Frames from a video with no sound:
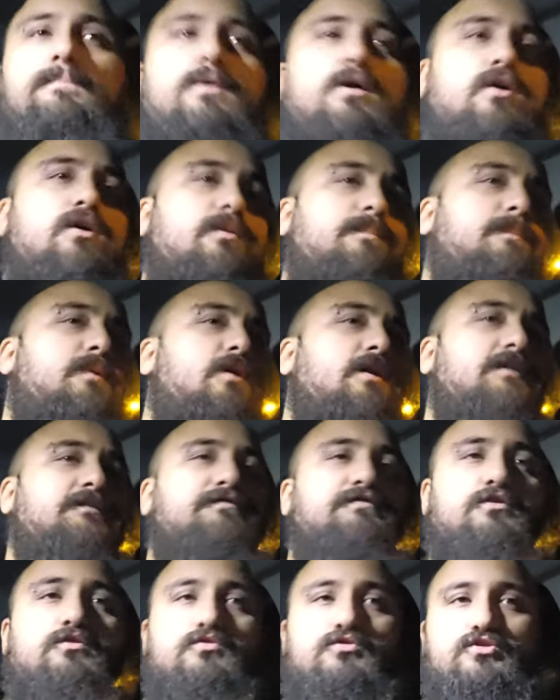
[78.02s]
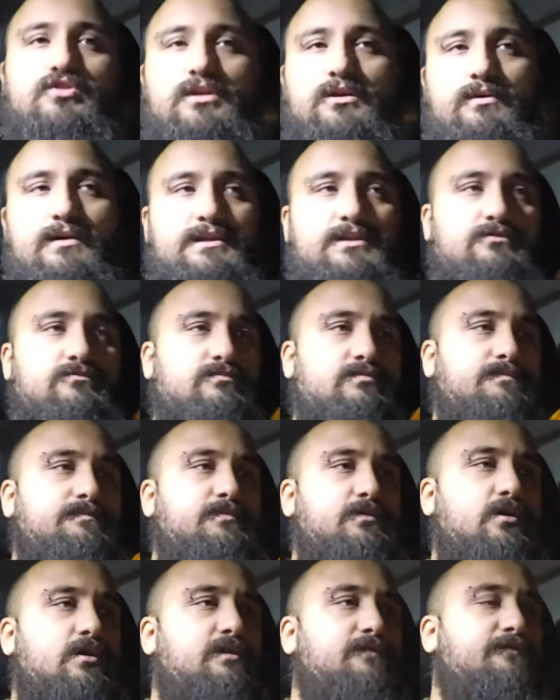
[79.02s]
po pochi fronzoli,
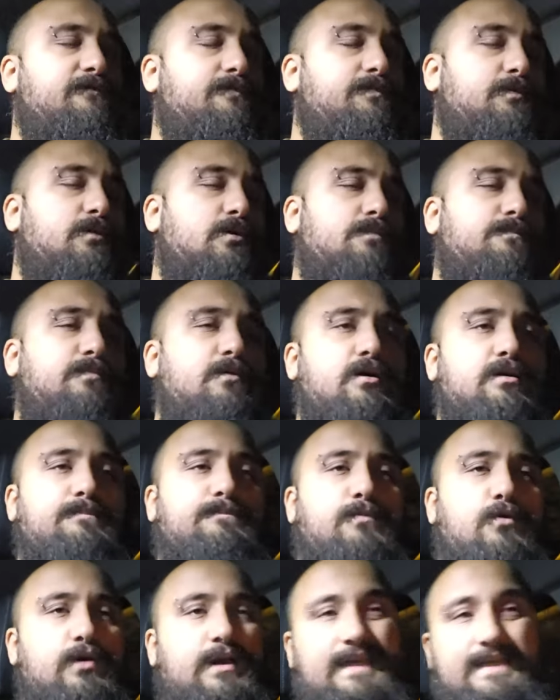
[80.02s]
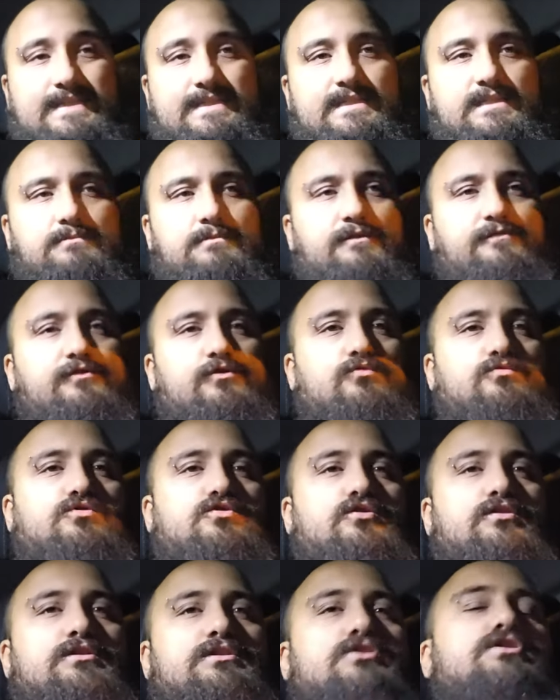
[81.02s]
pochi, po po pochissimi
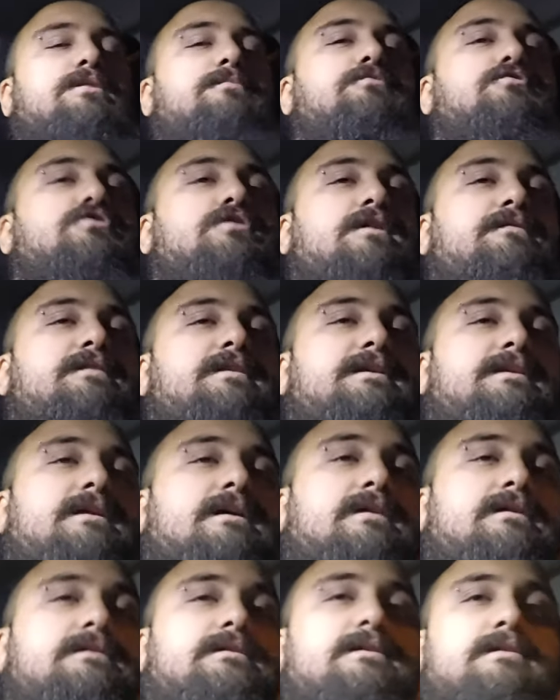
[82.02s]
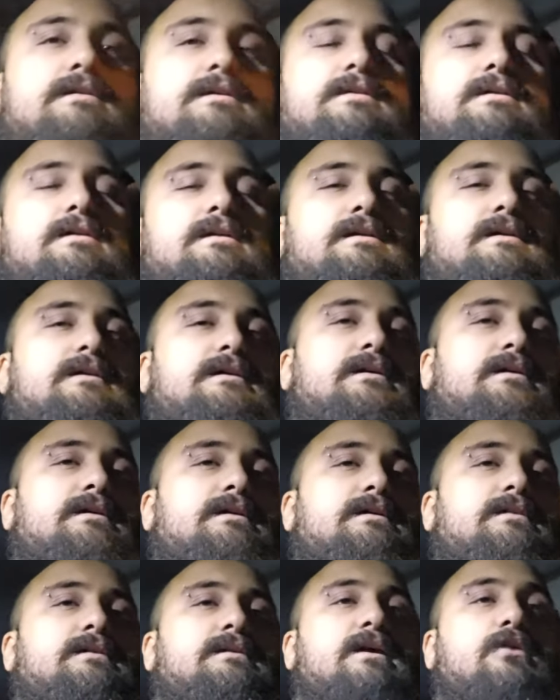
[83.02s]
fronzoli, diciamoci la verità.
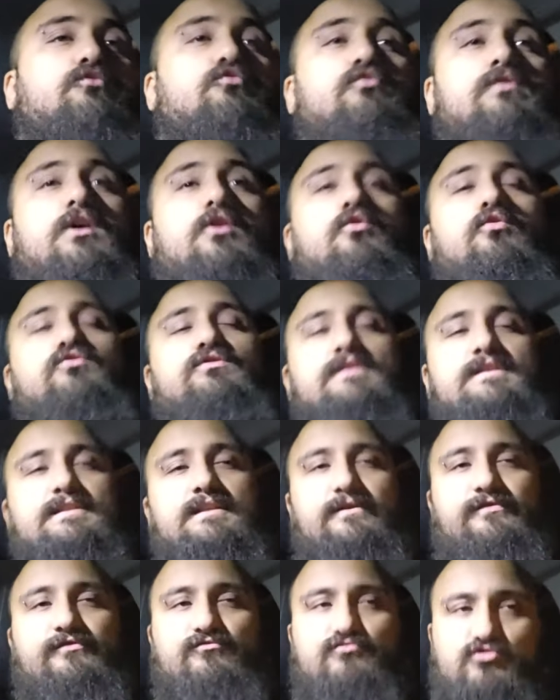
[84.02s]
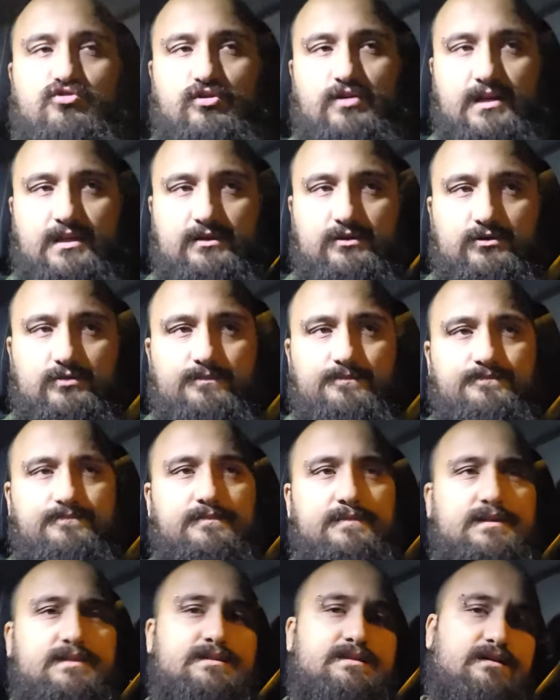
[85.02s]
Uh, la cura Conte sta funzionando,
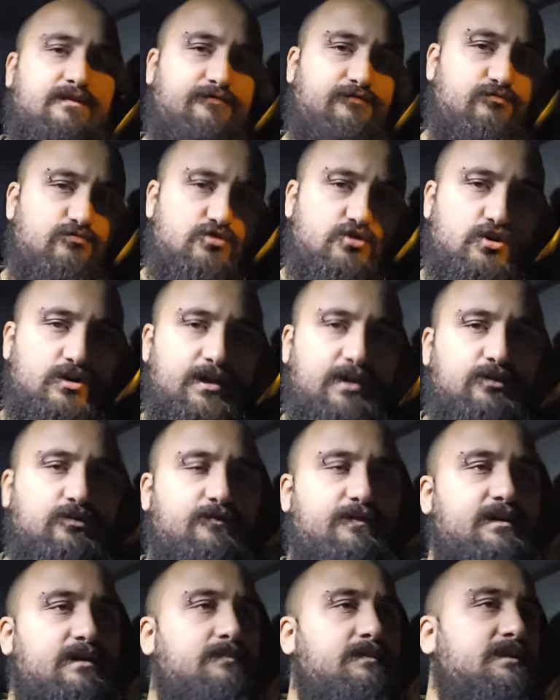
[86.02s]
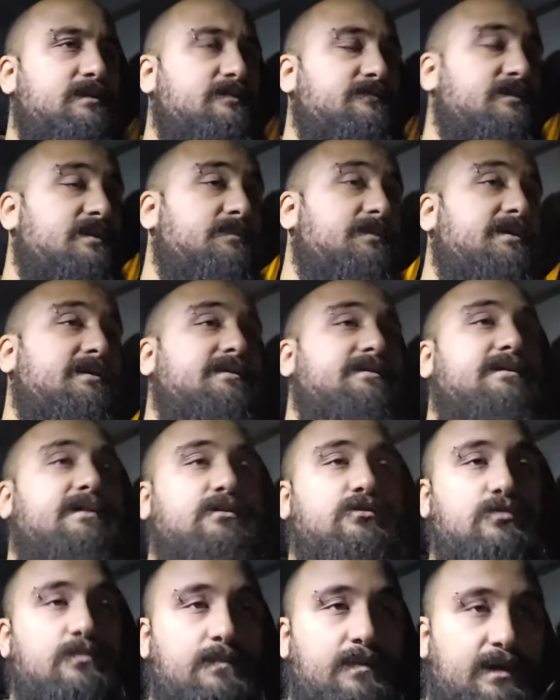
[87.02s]
sta funzionando veramente, veramente
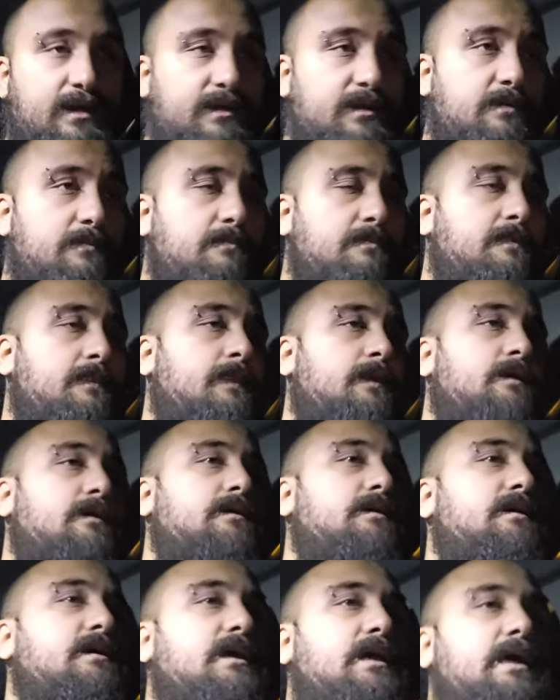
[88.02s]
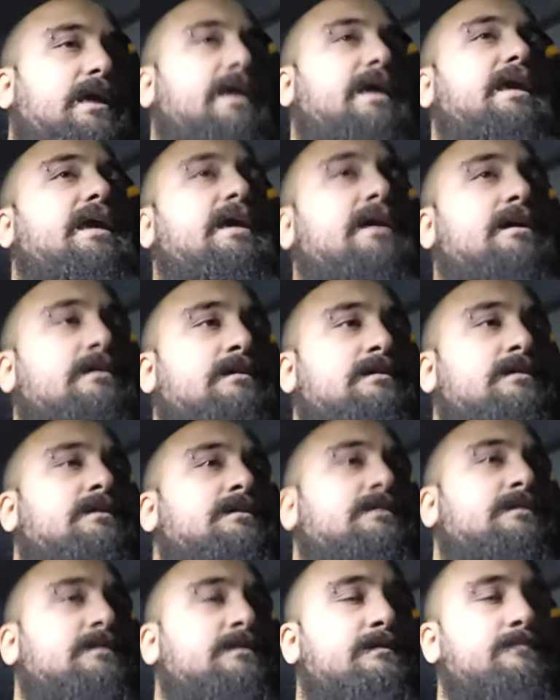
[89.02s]
tanto bene e
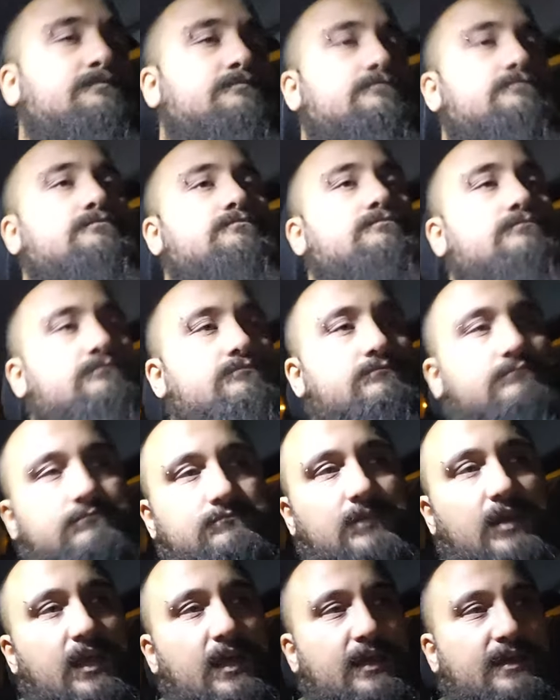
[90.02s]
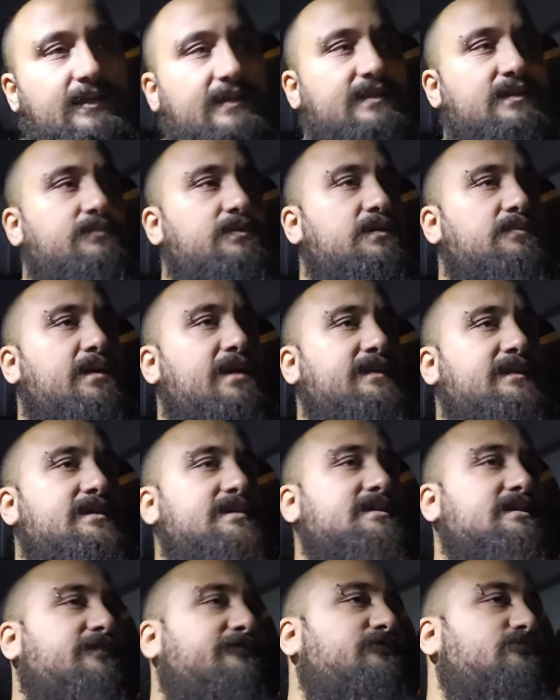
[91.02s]
eh,
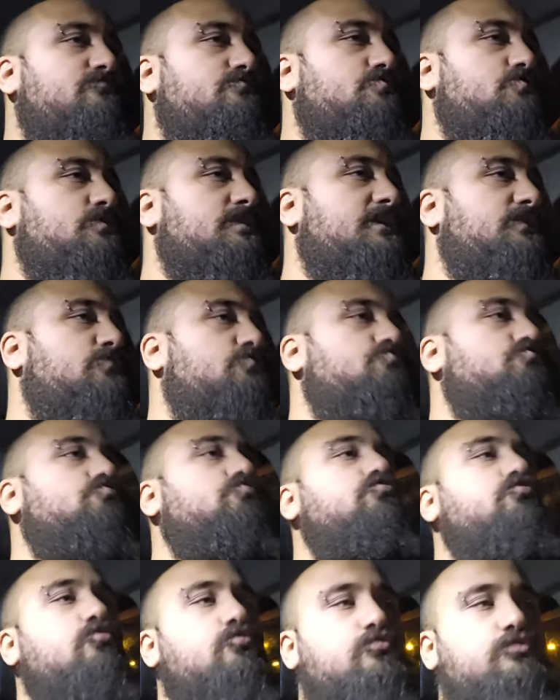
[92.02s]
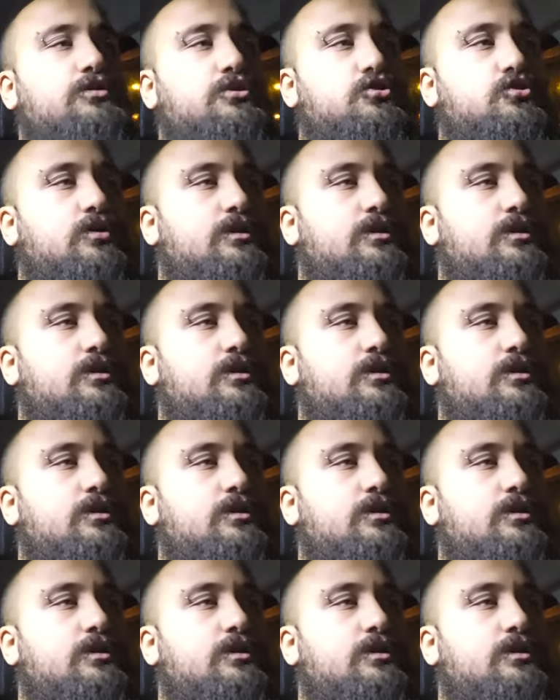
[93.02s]
incredibilmente sta funzionando su tutti i